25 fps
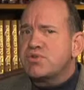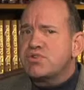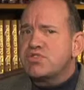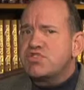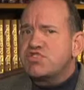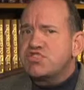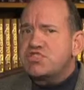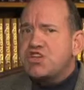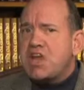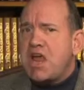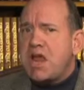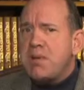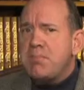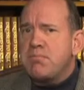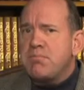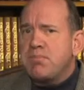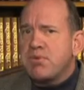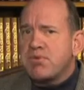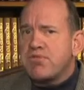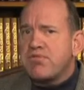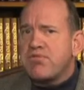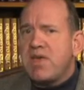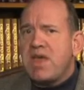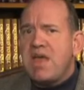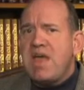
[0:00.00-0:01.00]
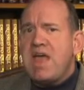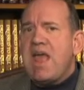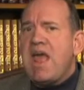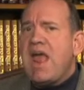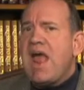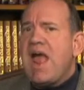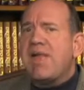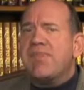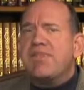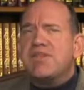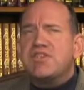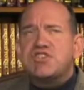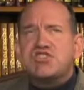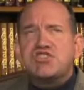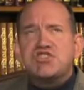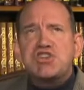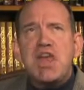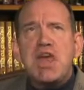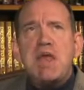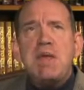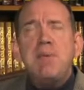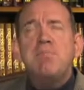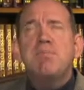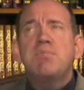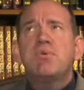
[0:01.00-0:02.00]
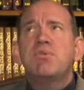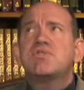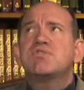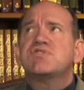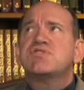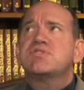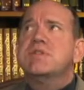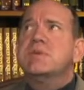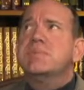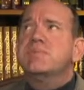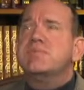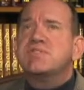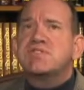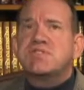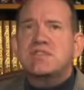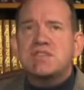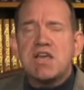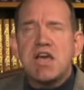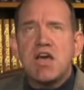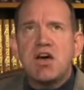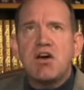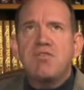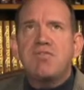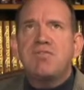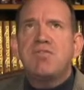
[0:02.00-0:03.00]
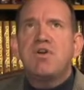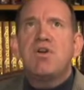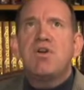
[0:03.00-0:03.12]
Сами же эти сокровищницы были великолепными.